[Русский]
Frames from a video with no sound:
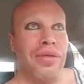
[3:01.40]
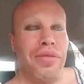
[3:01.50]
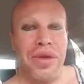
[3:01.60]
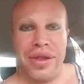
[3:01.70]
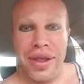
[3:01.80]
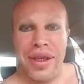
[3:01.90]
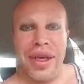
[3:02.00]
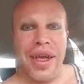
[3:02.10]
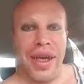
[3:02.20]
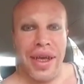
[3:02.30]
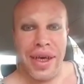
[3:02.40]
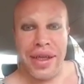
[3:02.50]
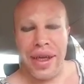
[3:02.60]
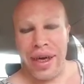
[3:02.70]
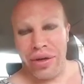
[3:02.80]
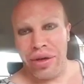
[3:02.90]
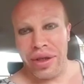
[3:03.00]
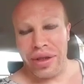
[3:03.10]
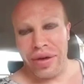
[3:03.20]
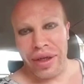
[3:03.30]
Там написано «Гей или я», так оно и
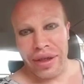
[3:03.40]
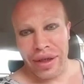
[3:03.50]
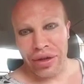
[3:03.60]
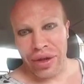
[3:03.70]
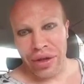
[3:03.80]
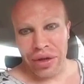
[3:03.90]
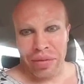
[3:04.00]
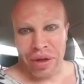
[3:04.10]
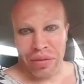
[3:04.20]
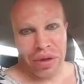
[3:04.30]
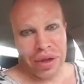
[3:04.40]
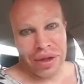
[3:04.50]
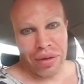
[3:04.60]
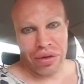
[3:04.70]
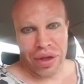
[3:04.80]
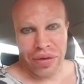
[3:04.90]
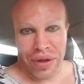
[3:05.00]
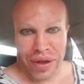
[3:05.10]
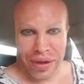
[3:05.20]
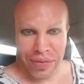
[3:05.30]
называется. Сразу найдете, посмотрите, там уже
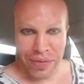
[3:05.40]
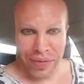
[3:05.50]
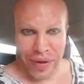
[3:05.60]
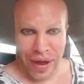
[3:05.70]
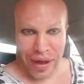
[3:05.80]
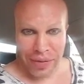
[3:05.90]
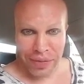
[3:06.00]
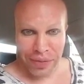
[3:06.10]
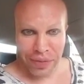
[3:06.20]
ответ есть. Так.